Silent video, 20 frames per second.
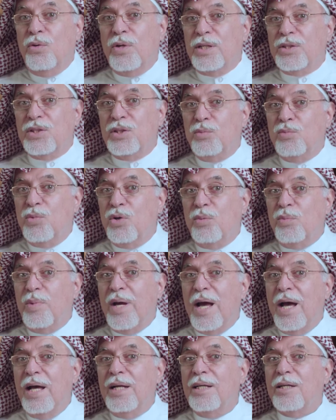فرص
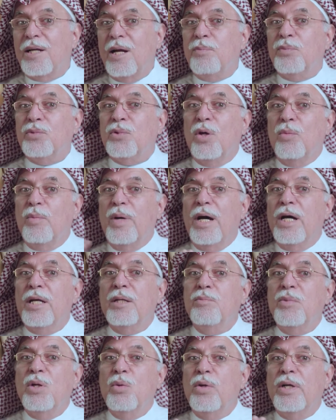مربحه لربط
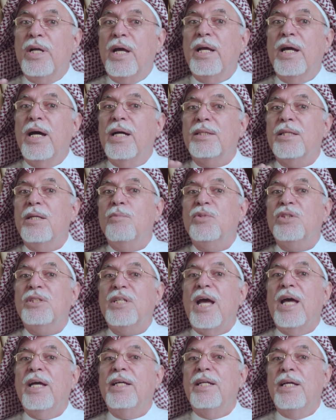عمان بالولايات
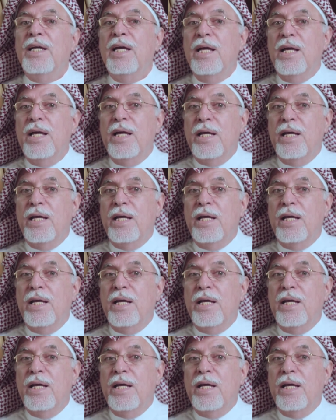المتحده